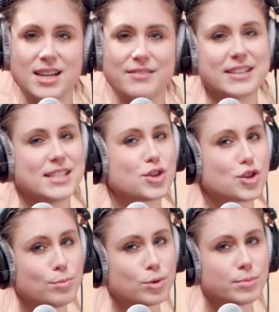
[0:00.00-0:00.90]
In welcher
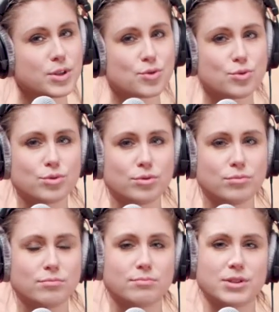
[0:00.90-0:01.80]
Stimmung bist du?
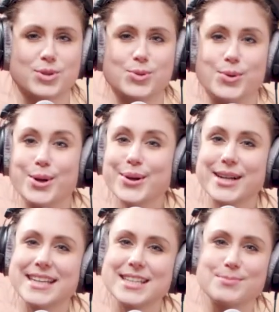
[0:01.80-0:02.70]
Bist du
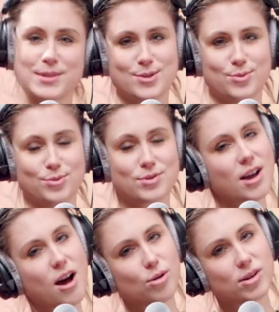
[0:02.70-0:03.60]
glücklich? Bist du
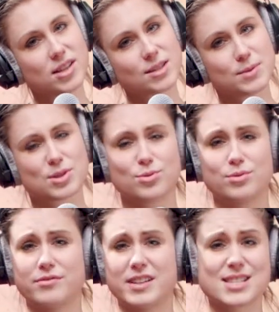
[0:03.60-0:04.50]
traurig? Bist
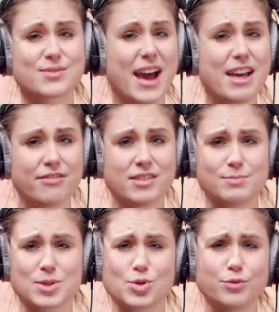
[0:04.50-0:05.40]
du verzweifelt?
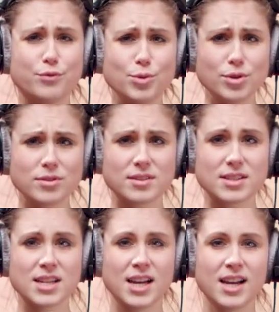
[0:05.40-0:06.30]
Bist du wütend?